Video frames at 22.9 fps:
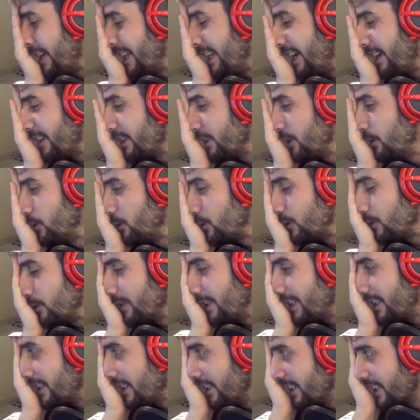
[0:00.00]
kadar da hüznün
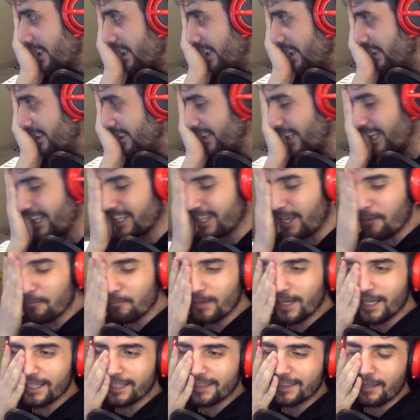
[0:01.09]
derinliklerindeyken
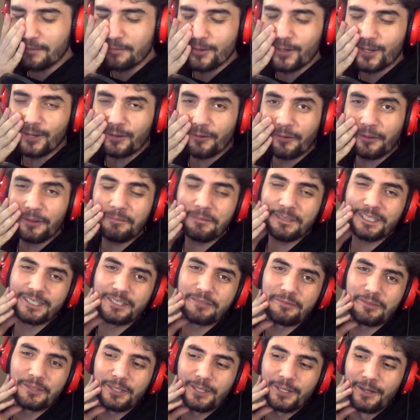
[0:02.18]
birlikte böyle
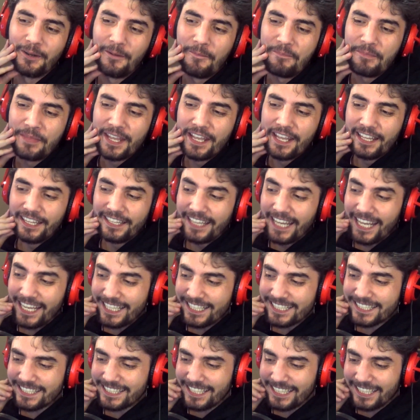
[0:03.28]
olmadı bu.
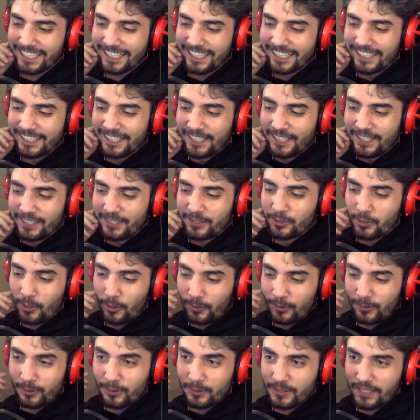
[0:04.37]
Neyse.
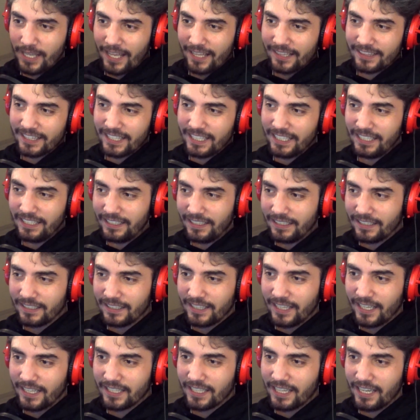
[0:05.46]
Çok güzeldi.
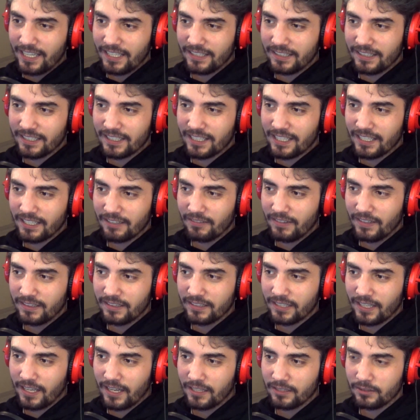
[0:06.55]
Again the king will
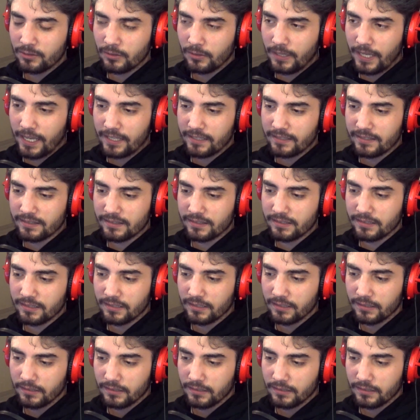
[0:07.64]
try to last